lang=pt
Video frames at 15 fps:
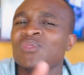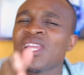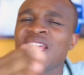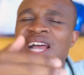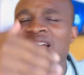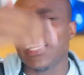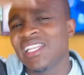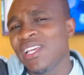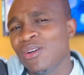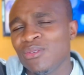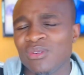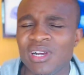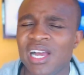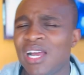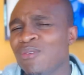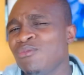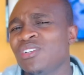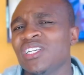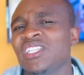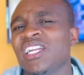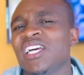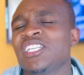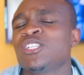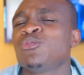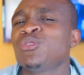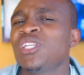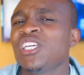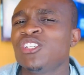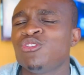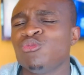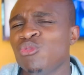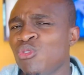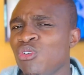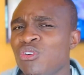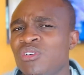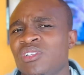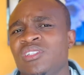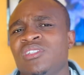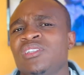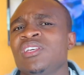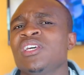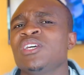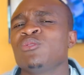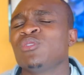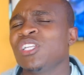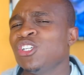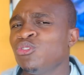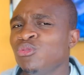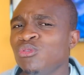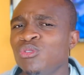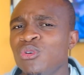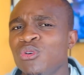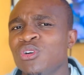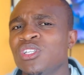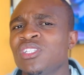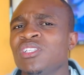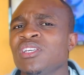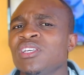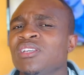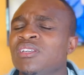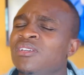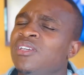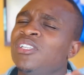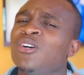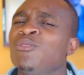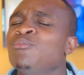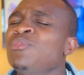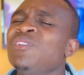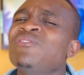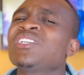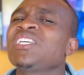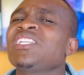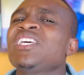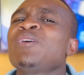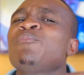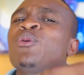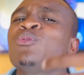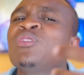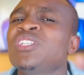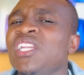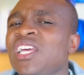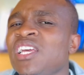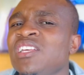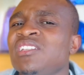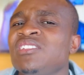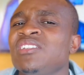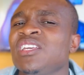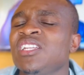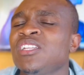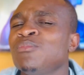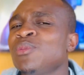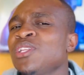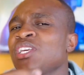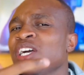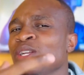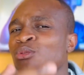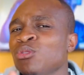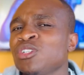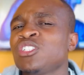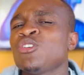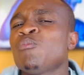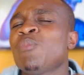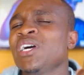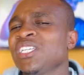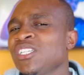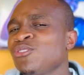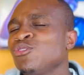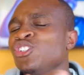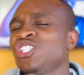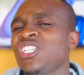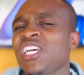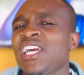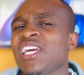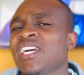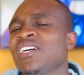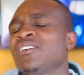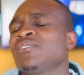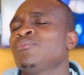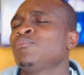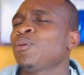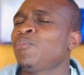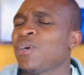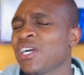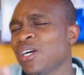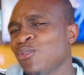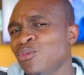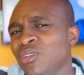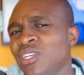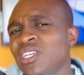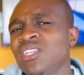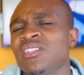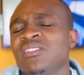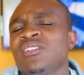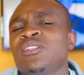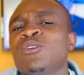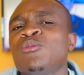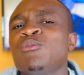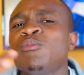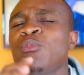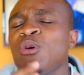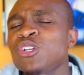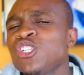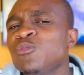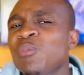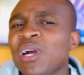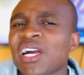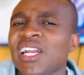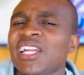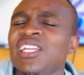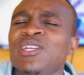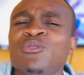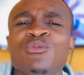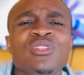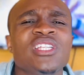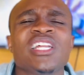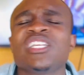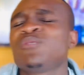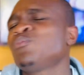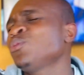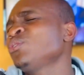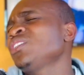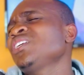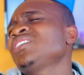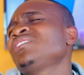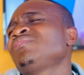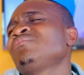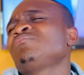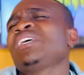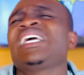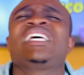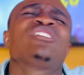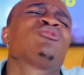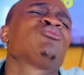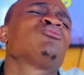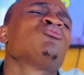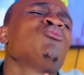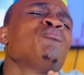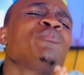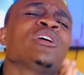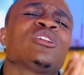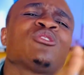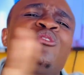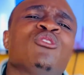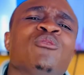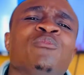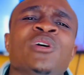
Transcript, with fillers: até anos atrás, se tu tens um 11 tu tens um 12. Então, mil vezes até ir para um 13, em 2014 seu budget não chega para pagar um 15. Então, podes pagar ali um 13, porque 13 é super top.